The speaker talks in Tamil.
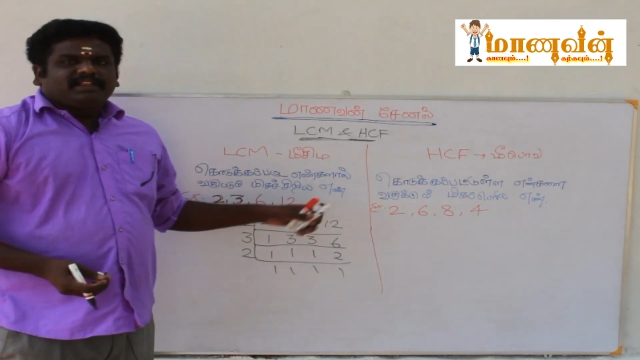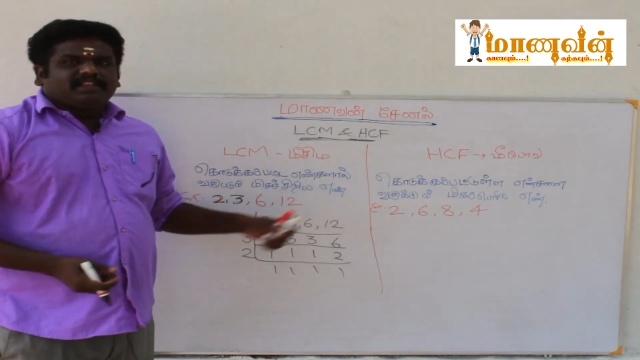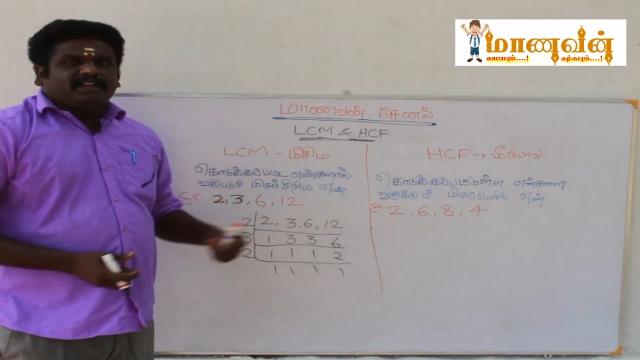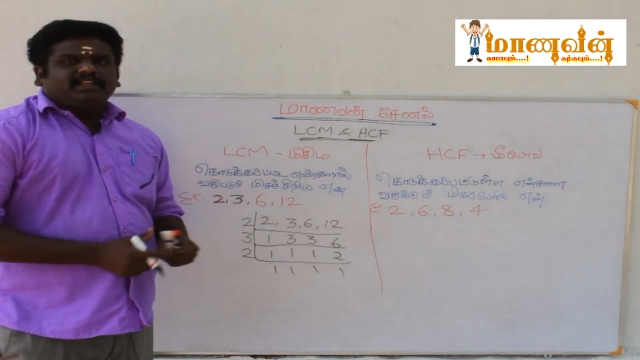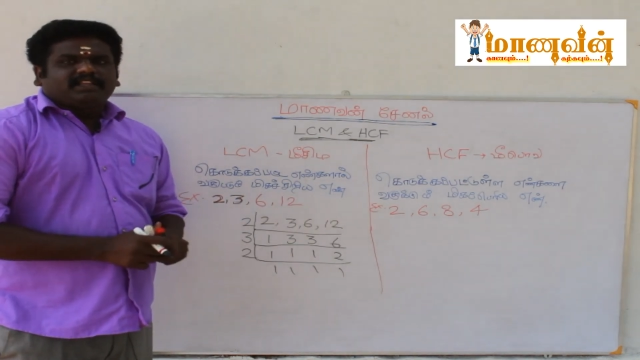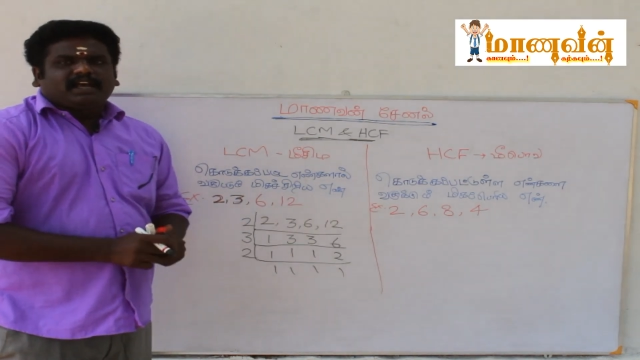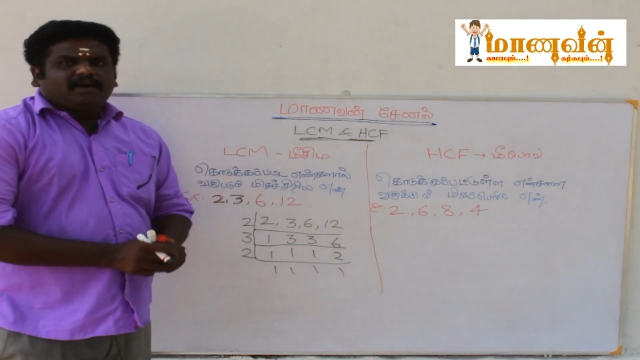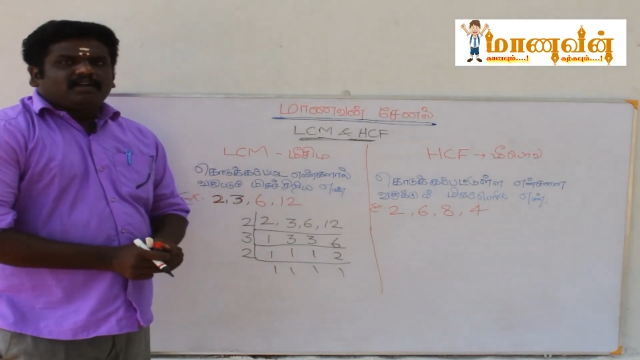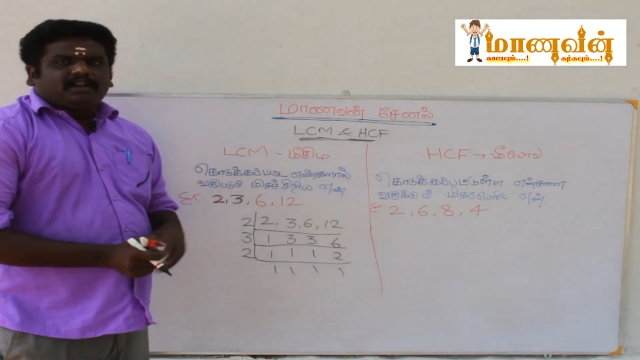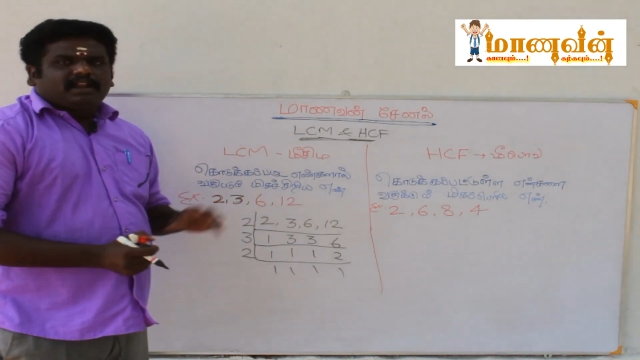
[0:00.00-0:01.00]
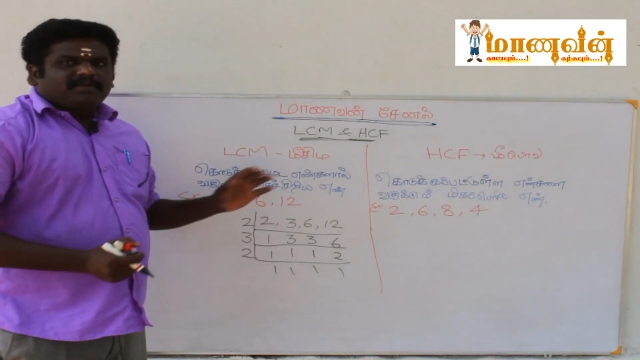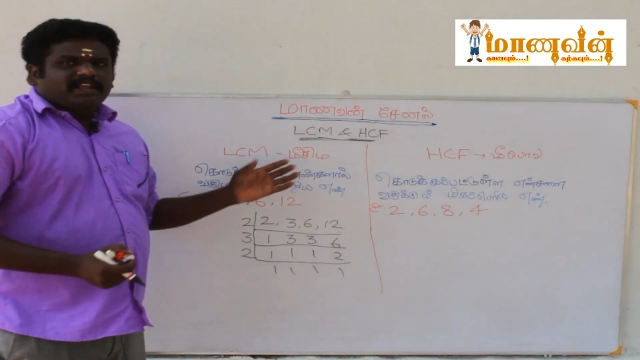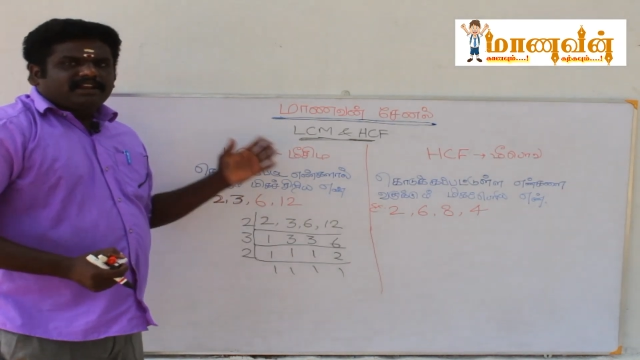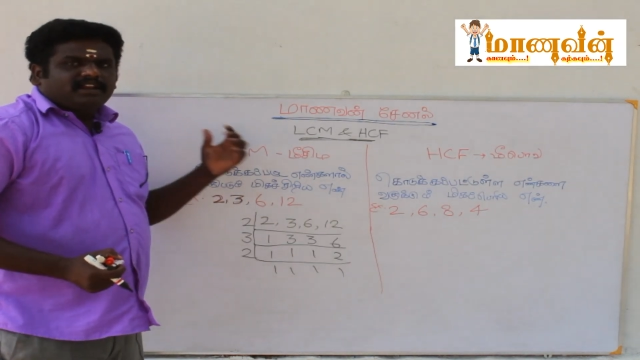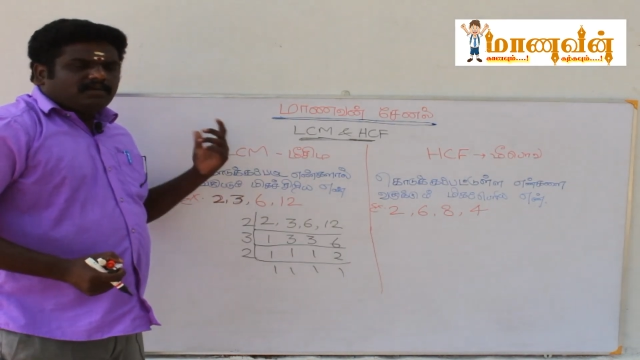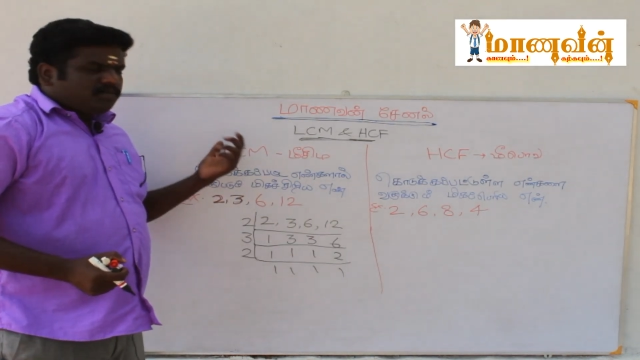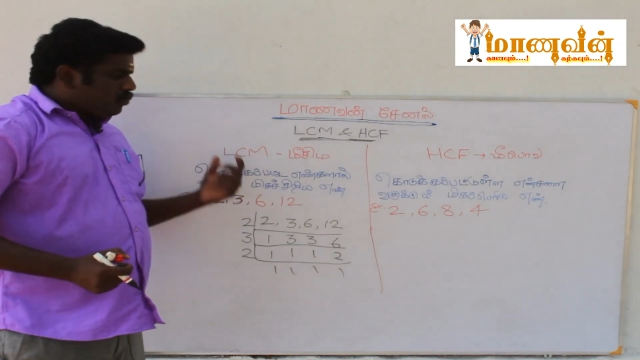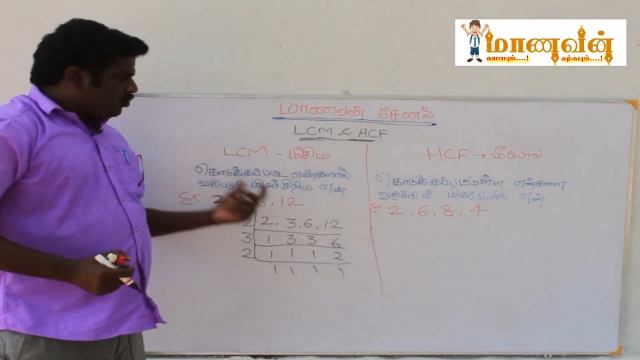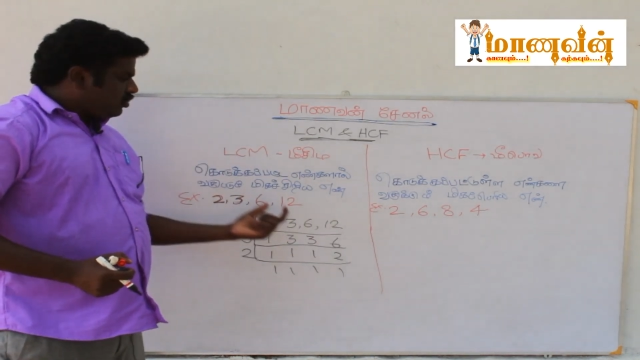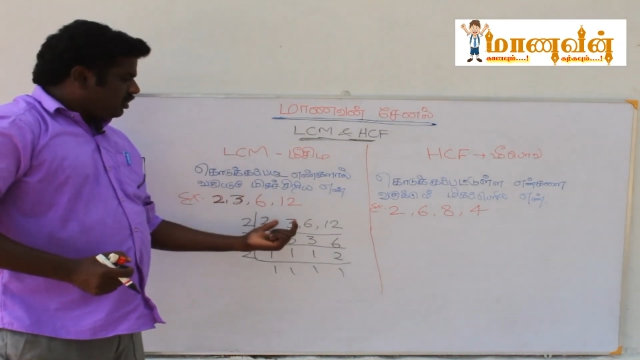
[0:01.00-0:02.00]
மெத்தடு இதுதான் நமக்கு என்ன
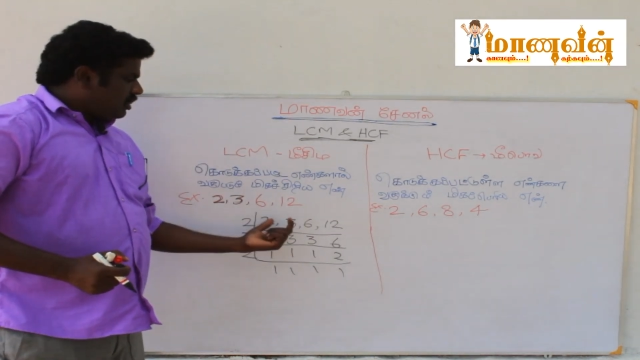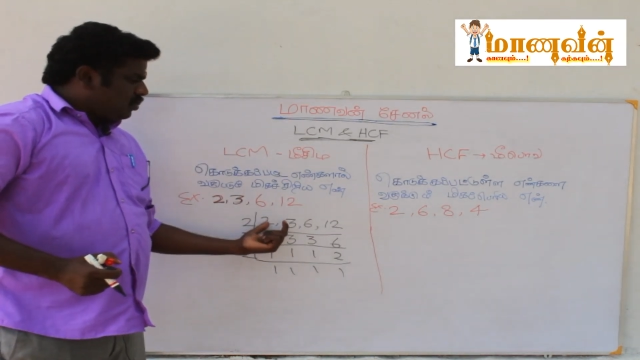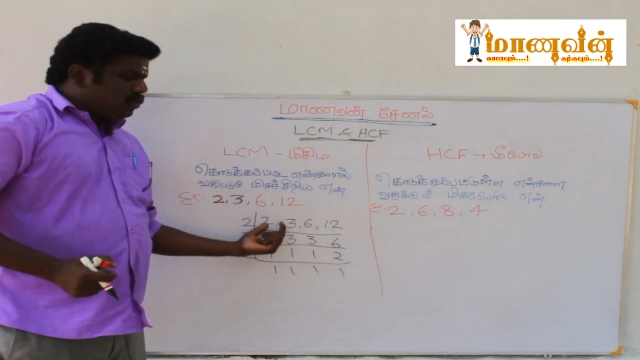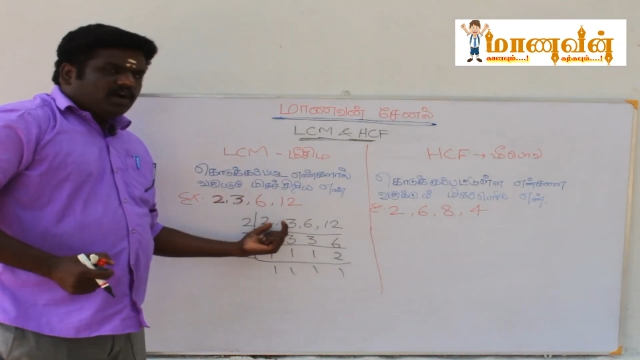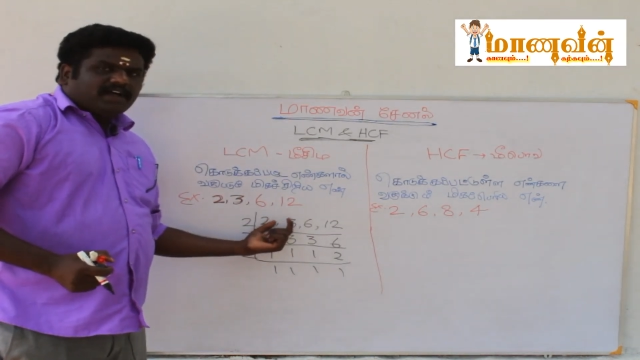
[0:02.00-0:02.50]
நம்பர் கொடுத்துருக்காங்களோ